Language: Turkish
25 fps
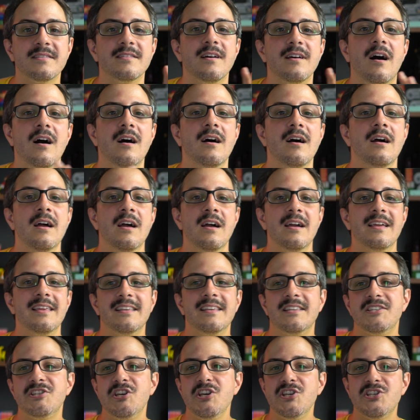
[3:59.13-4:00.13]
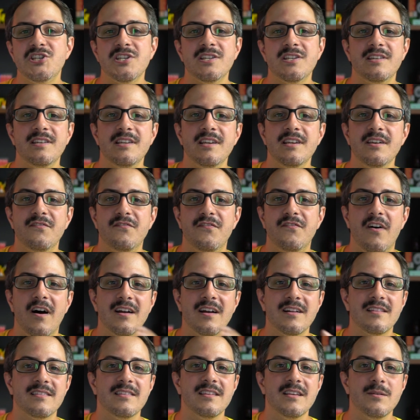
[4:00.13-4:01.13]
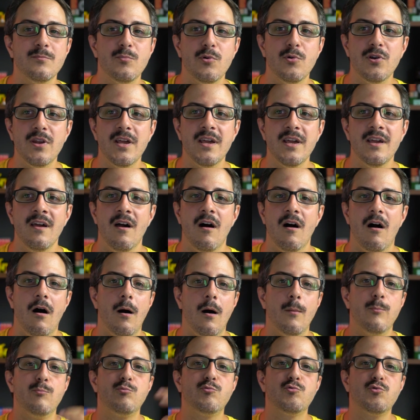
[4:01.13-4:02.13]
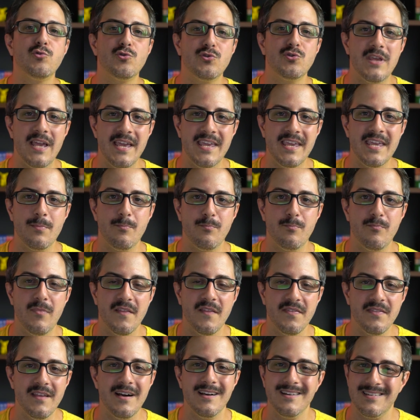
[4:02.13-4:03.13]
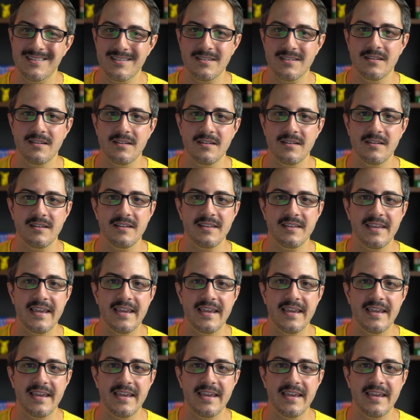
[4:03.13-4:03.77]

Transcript: daha çeşitli farklı böyle absürt ekipmanlar e,